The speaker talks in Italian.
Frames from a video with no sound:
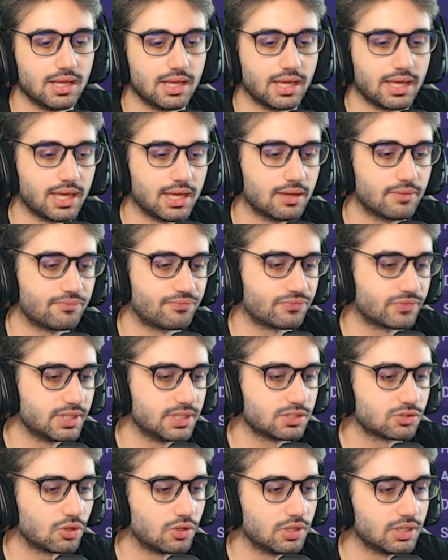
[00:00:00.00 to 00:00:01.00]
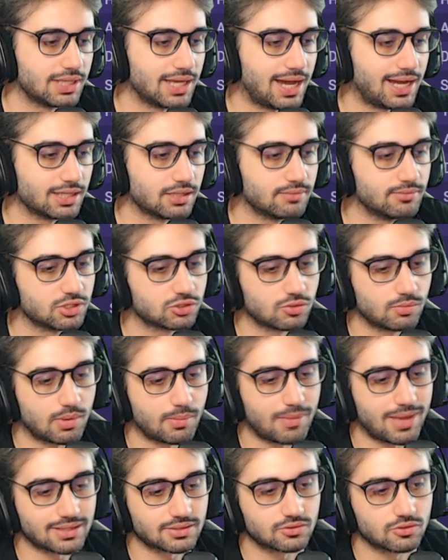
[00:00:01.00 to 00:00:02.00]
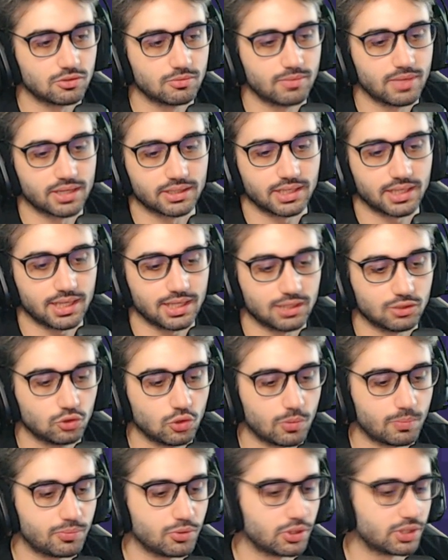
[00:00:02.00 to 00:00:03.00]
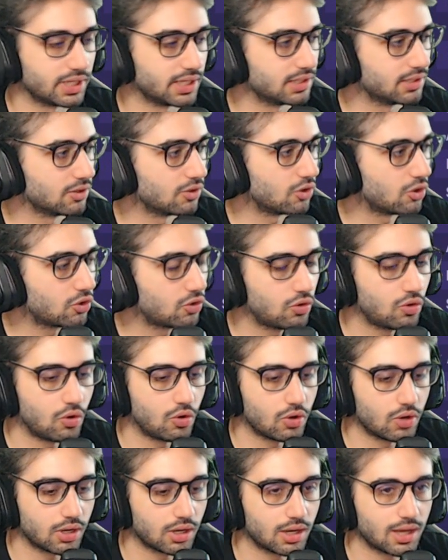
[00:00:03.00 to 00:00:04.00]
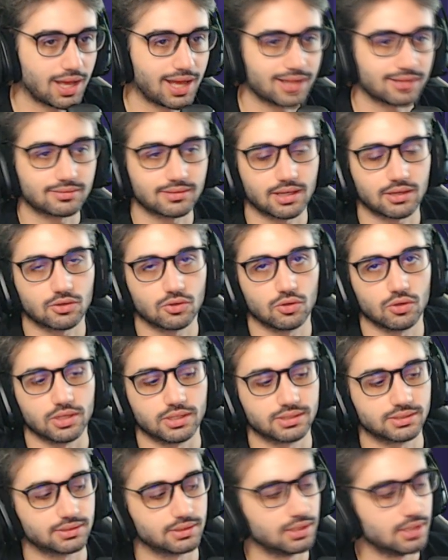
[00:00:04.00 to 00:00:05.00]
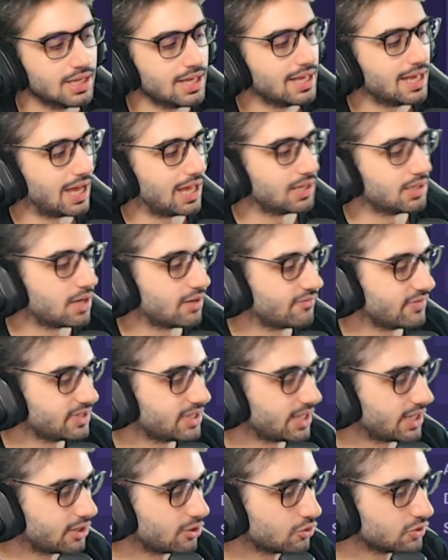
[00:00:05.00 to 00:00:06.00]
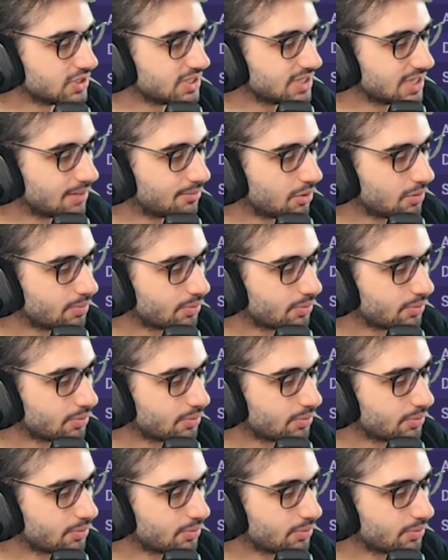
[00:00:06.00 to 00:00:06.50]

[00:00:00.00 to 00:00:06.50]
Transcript: e i soliti item, insomma, muscle band e doppio critico con attacco X. Andiamo a vedere, noi siamo